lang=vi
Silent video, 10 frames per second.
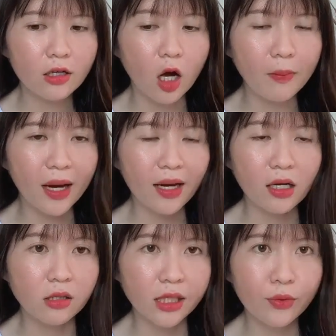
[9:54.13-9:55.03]
đỏ mặt là
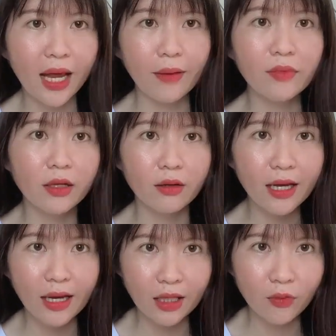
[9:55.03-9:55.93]
cường giao cảm thì những
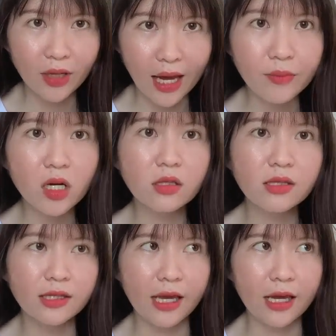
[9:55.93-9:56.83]
cái hạt giao cảm nó
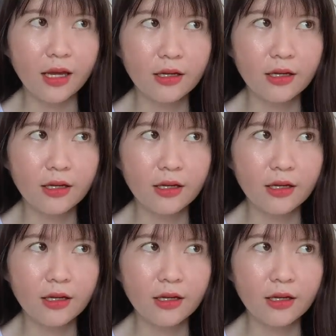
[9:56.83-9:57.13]
sẽ